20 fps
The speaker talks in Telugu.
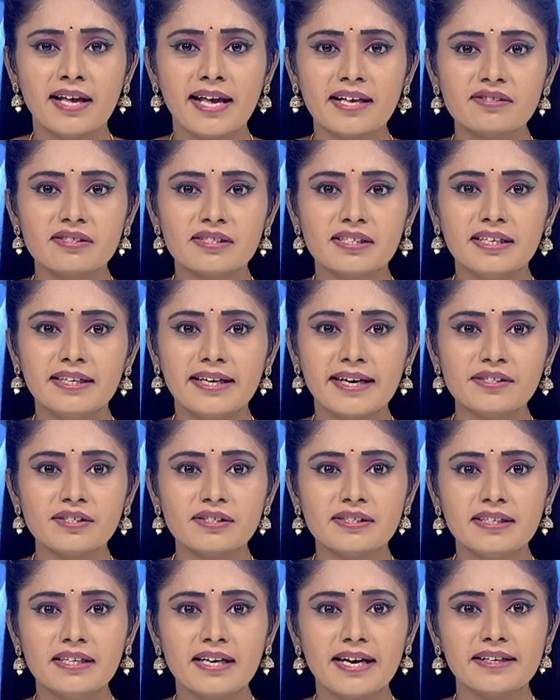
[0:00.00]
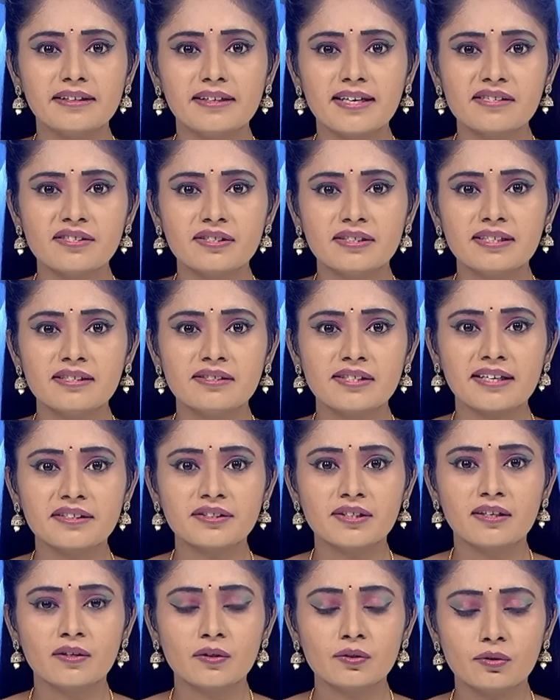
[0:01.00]
ఎస్సీ ఎస్టీ అట్రాసిటీ
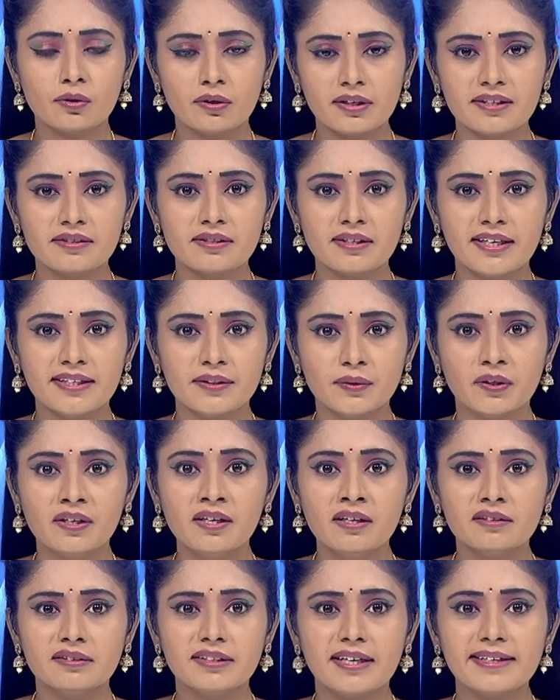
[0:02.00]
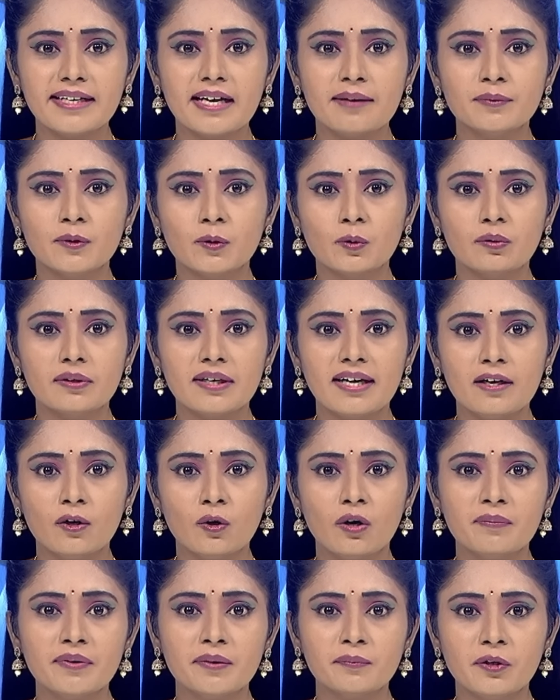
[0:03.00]
సెక్షన్లు జోడించలేదు దర్యాప్తు కూడా
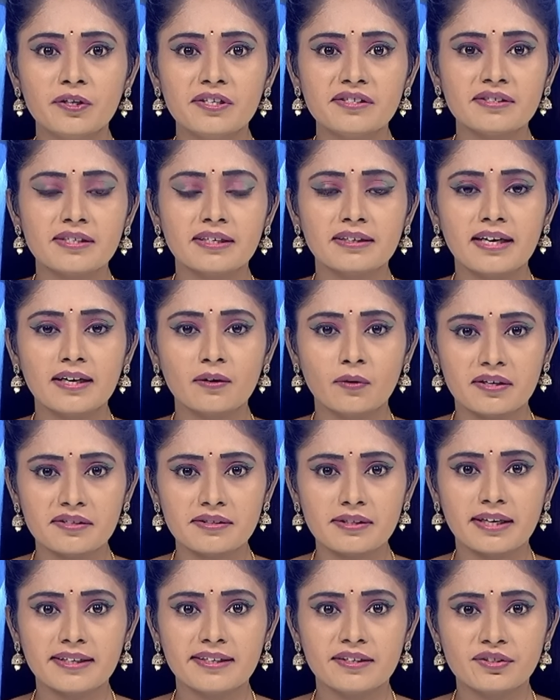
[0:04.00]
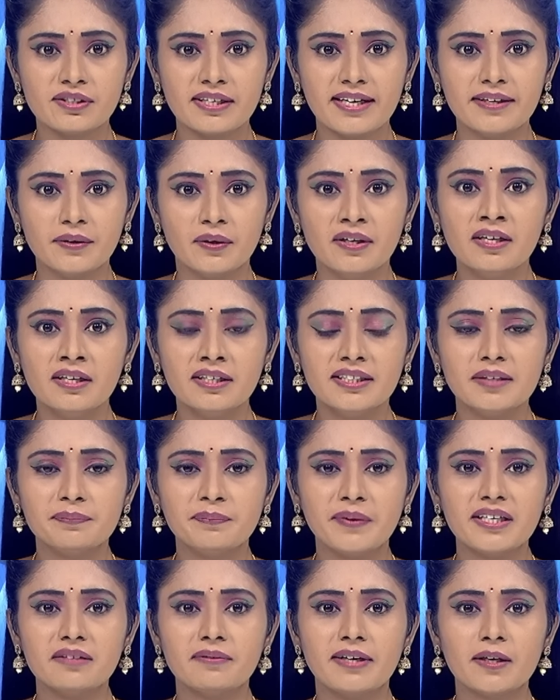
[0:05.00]
లోపభూయిష్టంగా కొనసాగించారు
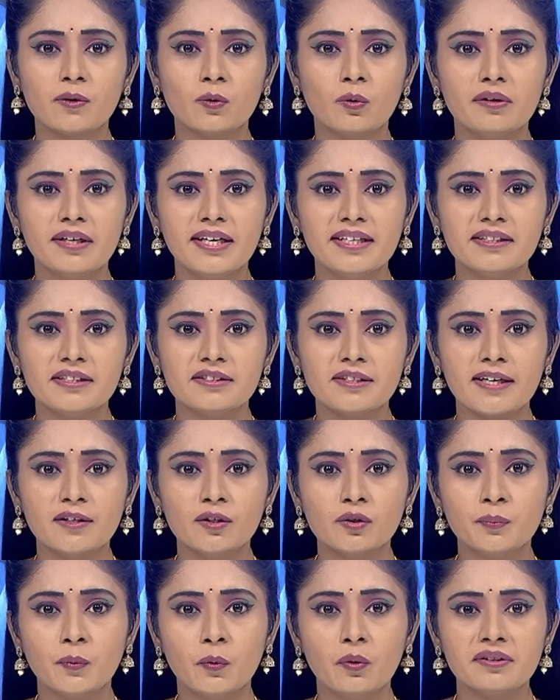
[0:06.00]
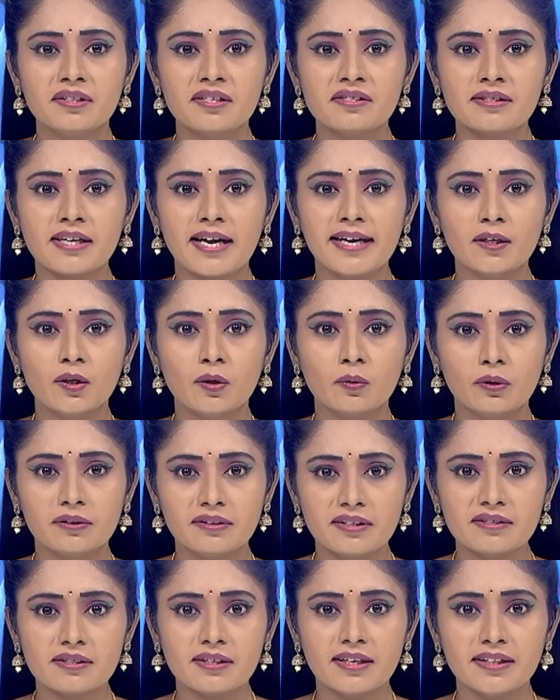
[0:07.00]
ఇప్పటి వరకు నిందితులను పూర్తి స్థాయిలో
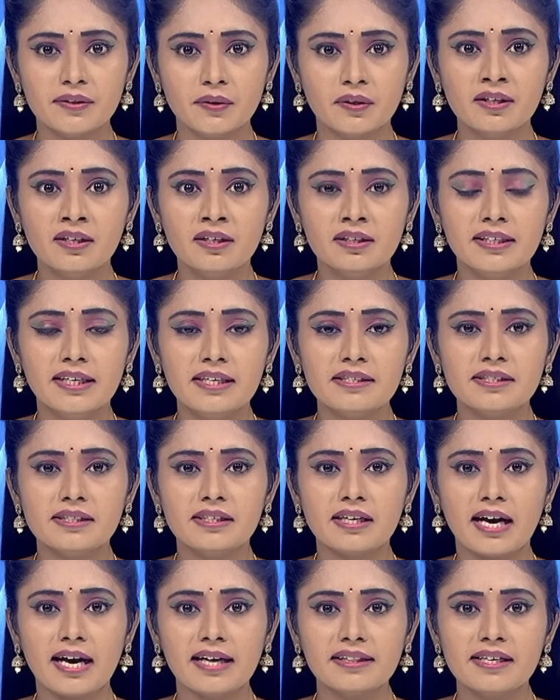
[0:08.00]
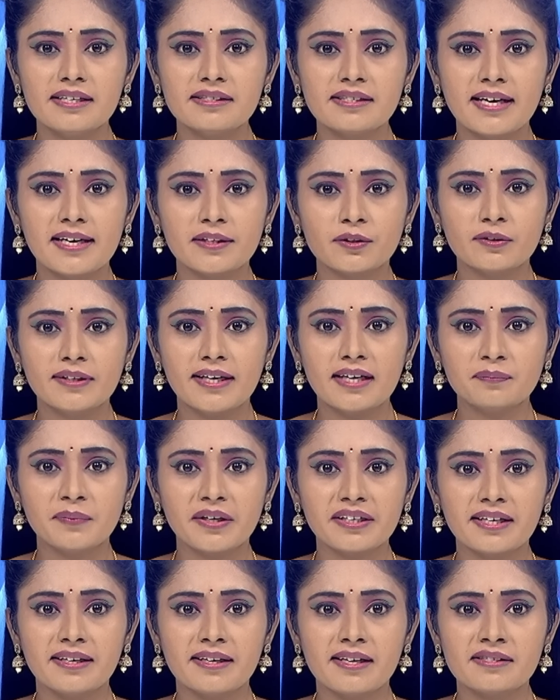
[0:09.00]
గుర్తించలేదు ఈసీ ఆదేశాలతో
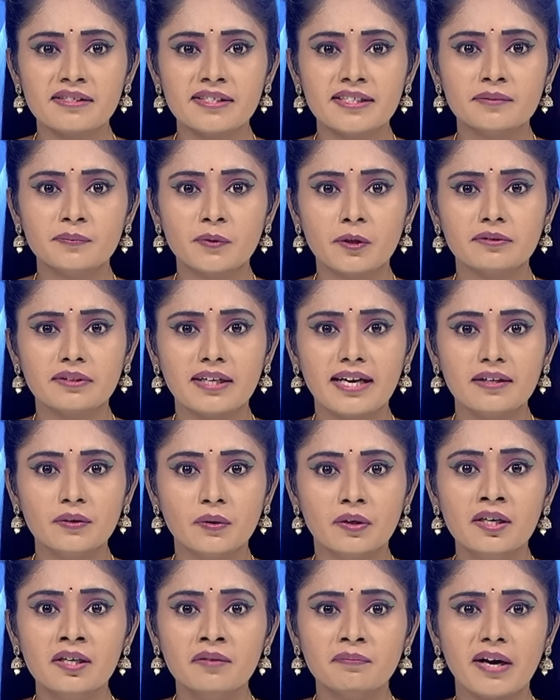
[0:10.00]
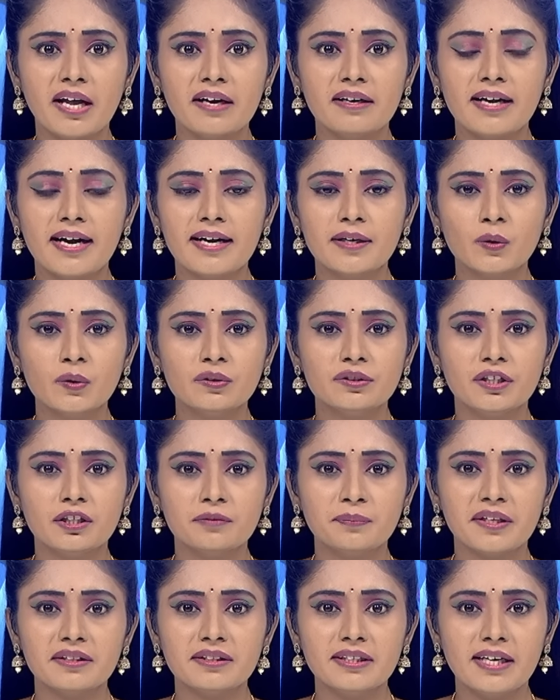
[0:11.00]
ఏర్పాటైన సిట్ బృందాలు పల్నాడు
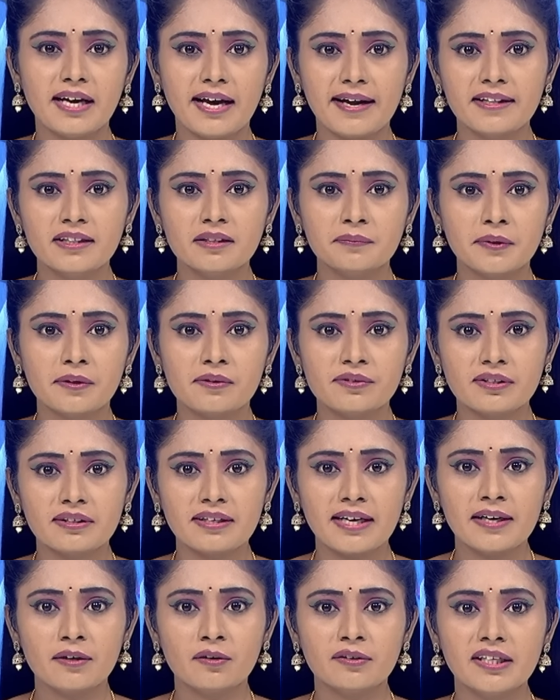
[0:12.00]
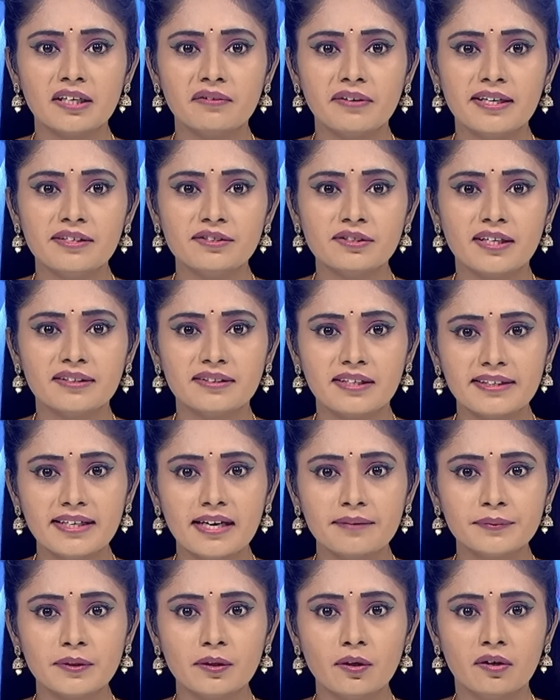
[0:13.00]
తిరుపతి అనంత అనంతపురం జిల్లాల్లో నిర్వహించిన
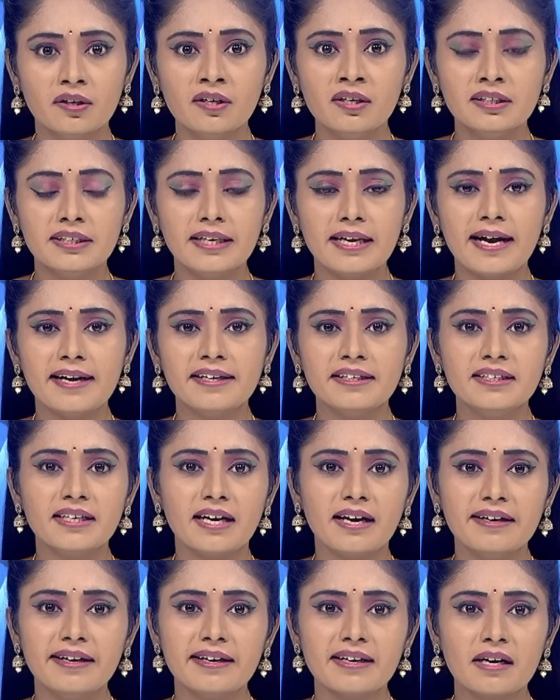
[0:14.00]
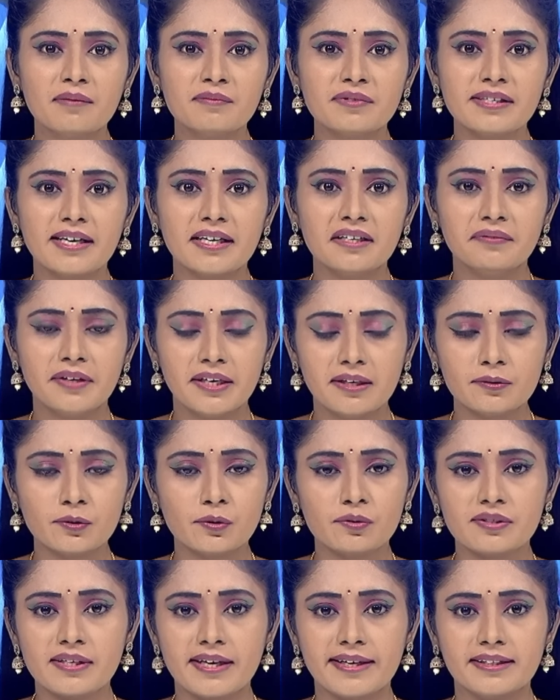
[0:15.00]
దర్యాప్తులో ఇలాంటి అనేక అంశాలు వెలుగు
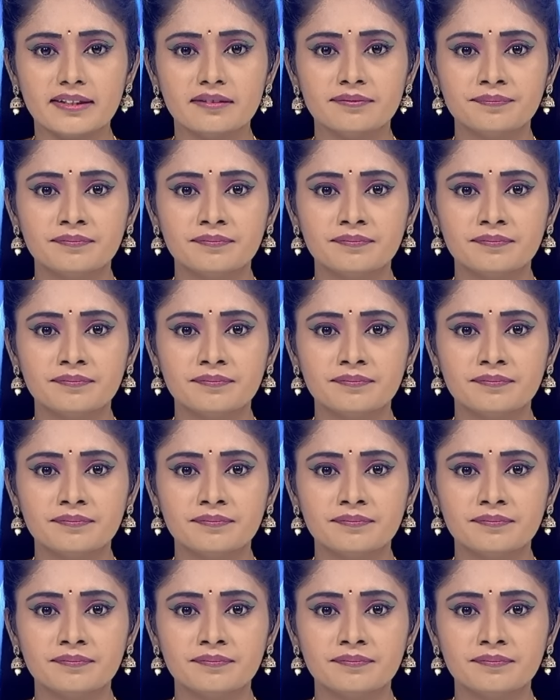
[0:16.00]
చూశాయి